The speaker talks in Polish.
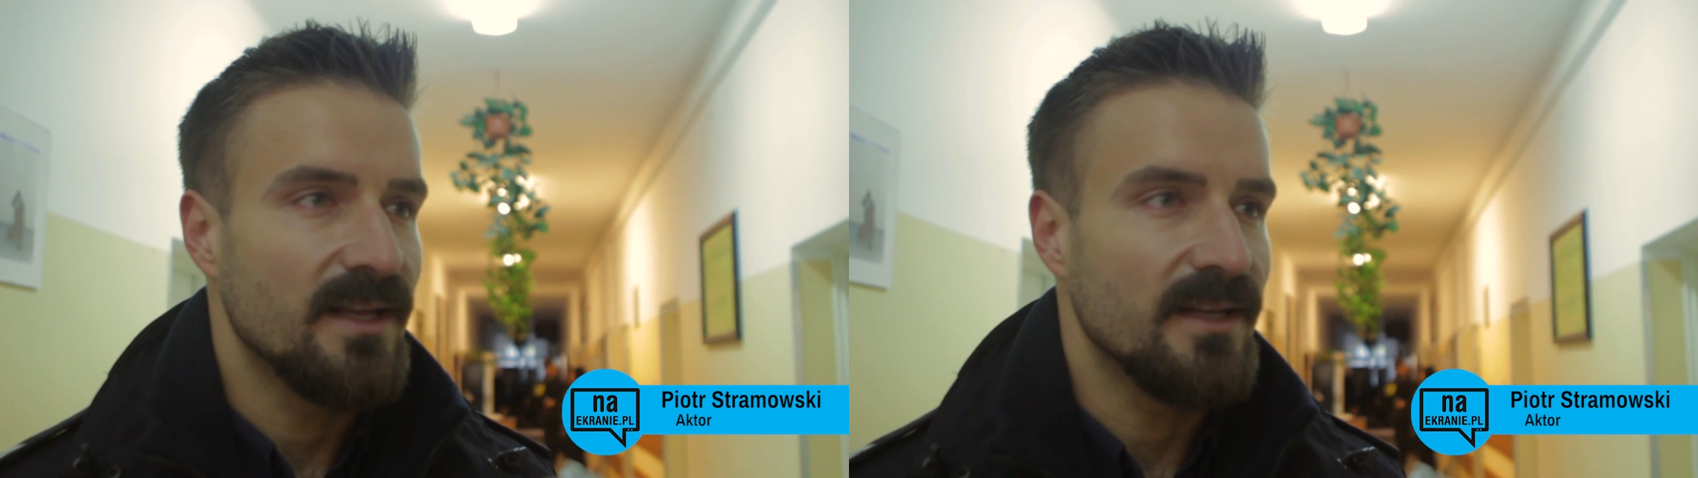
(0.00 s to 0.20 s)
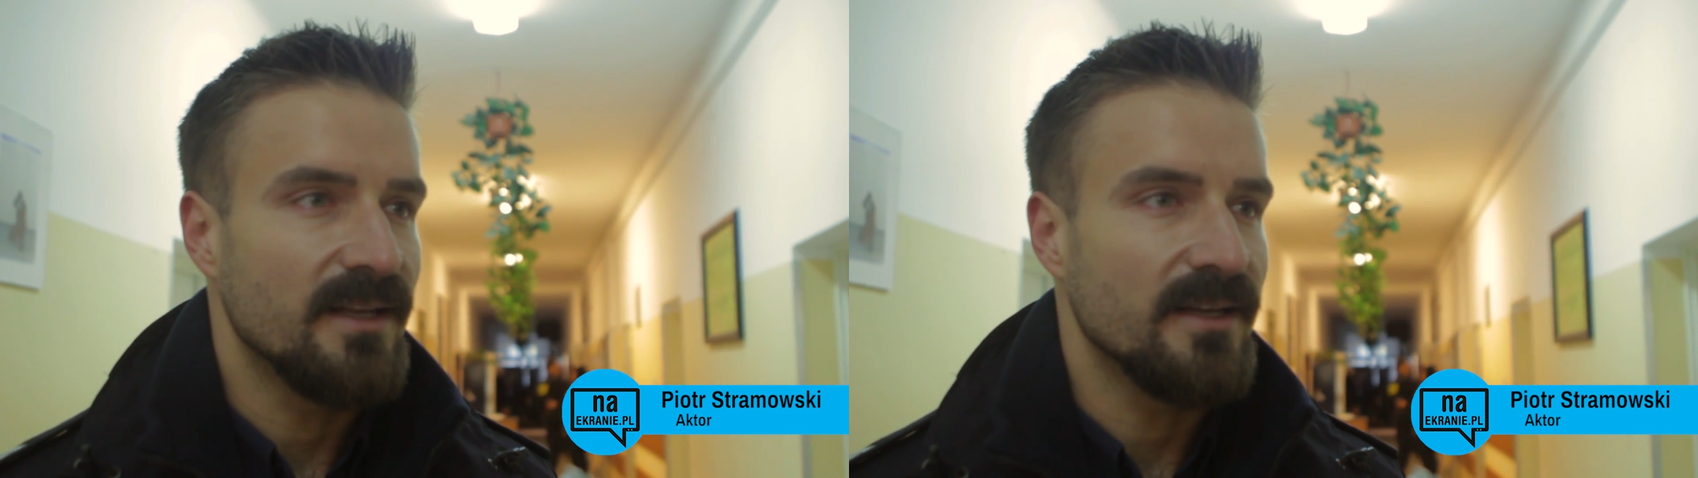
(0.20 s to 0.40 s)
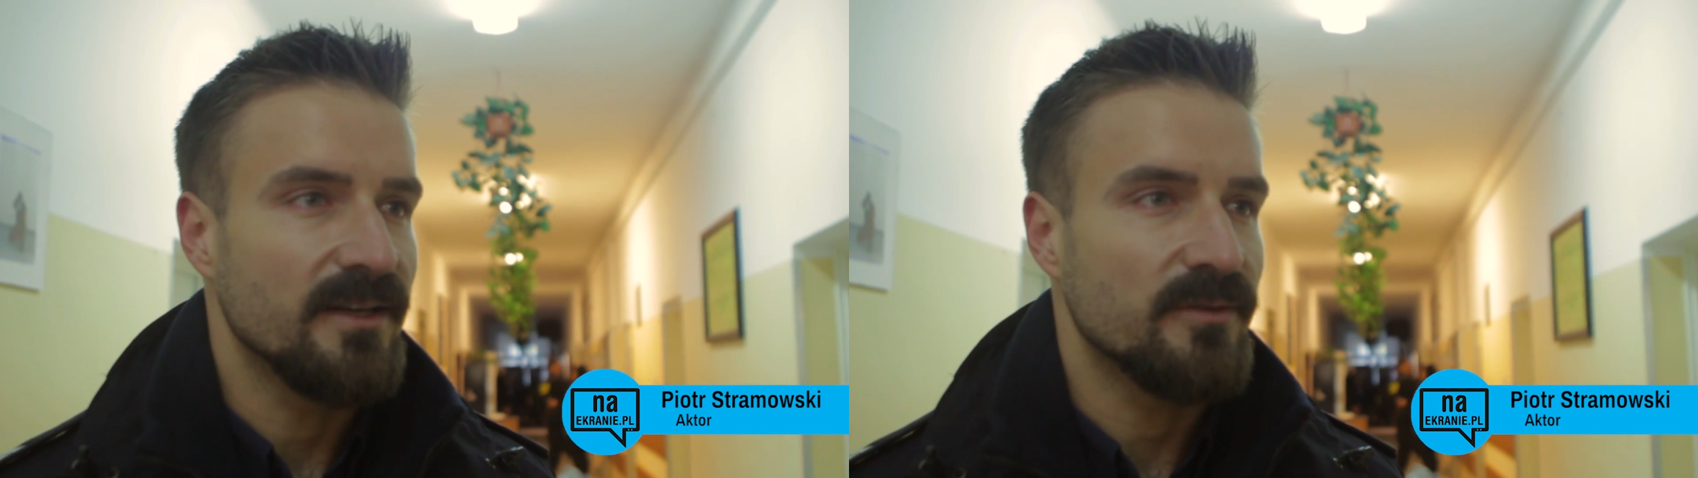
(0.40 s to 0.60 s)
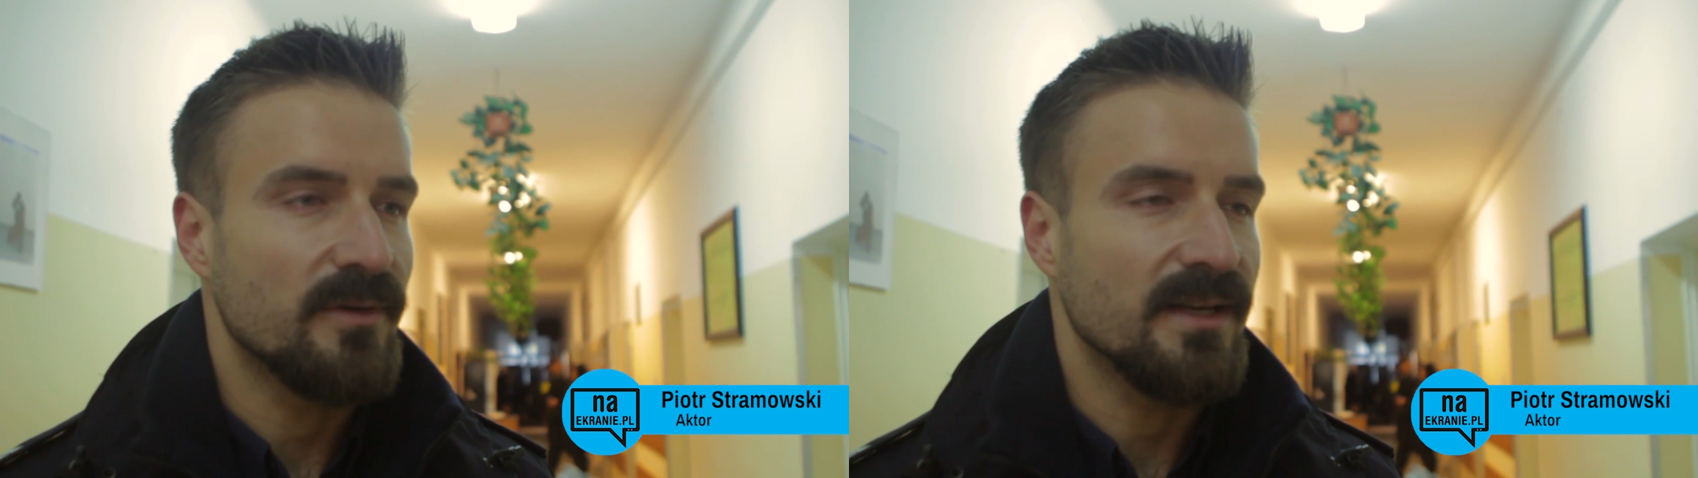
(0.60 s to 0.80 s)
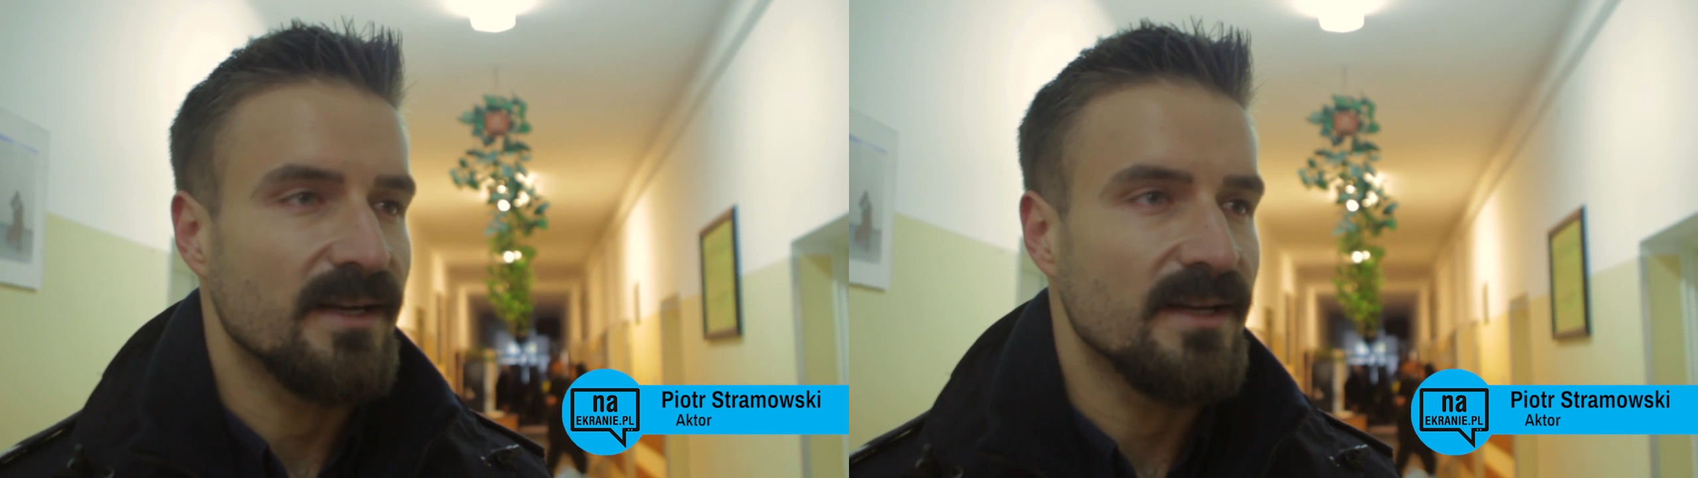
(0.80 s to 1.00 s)
e,
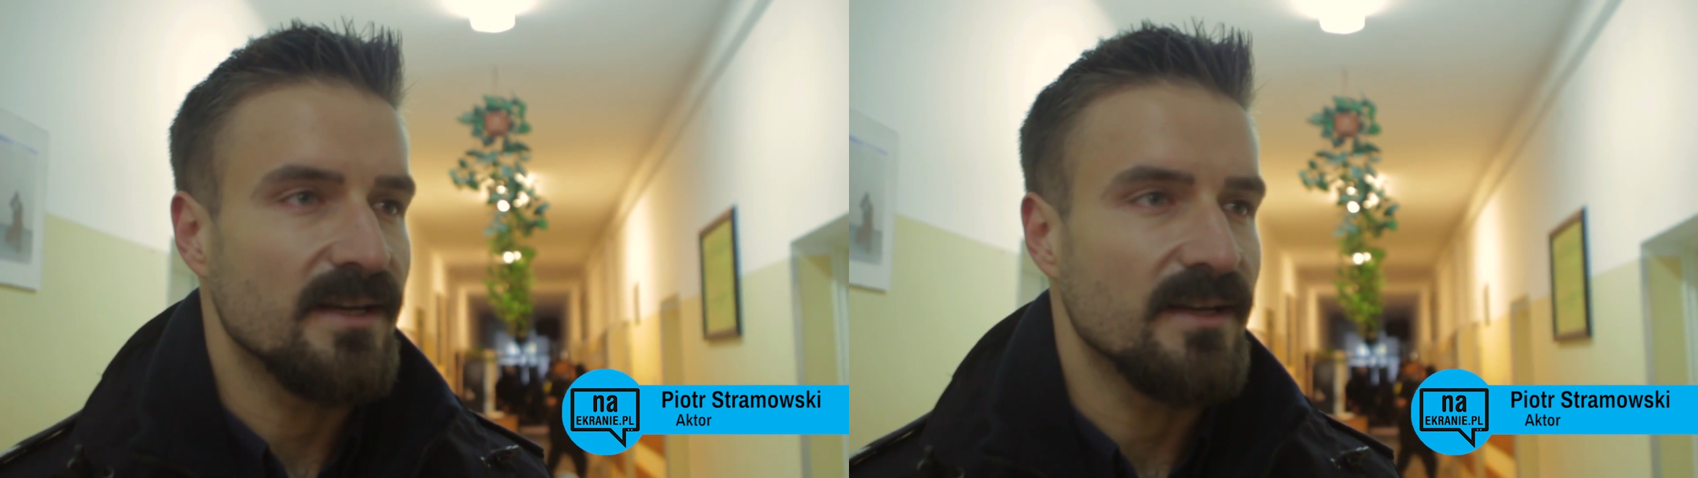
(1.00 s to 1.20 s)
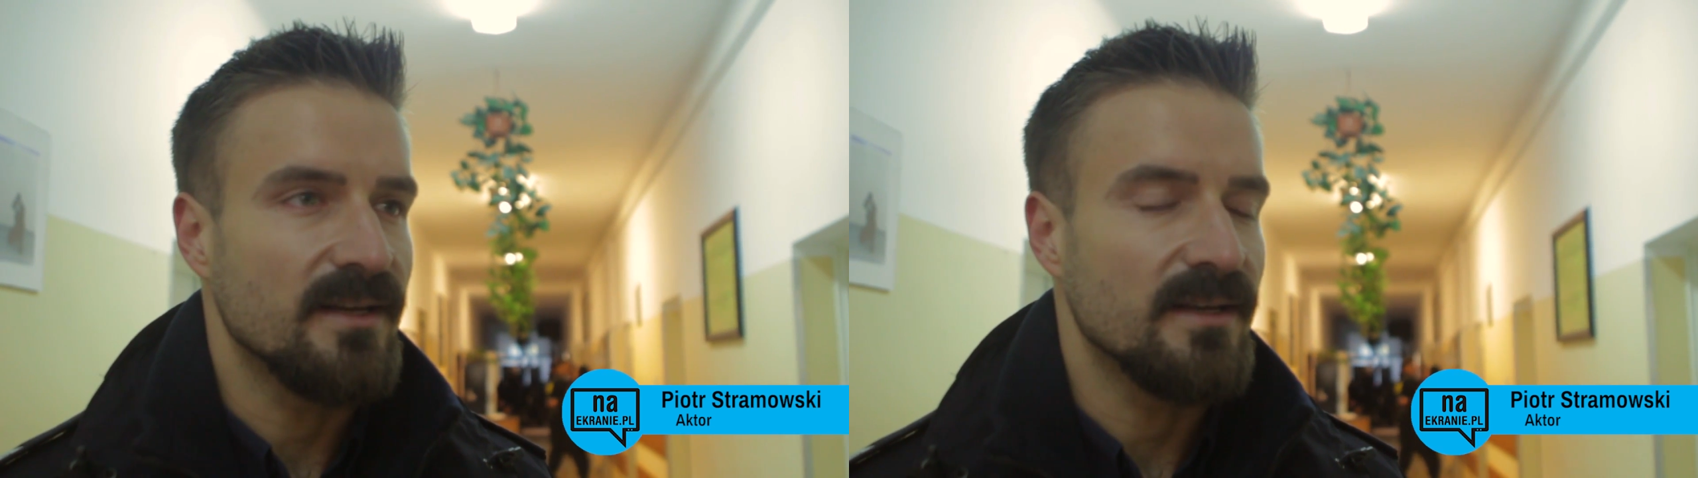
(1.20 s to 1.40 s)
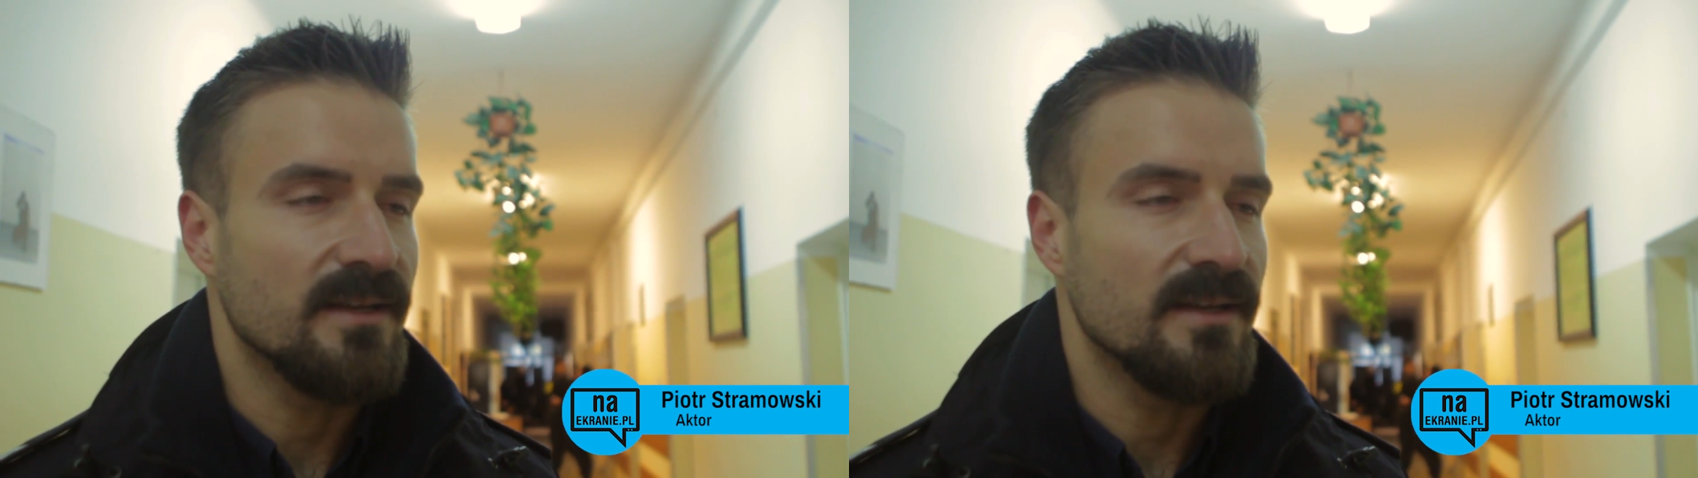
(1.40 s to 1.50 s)
która gra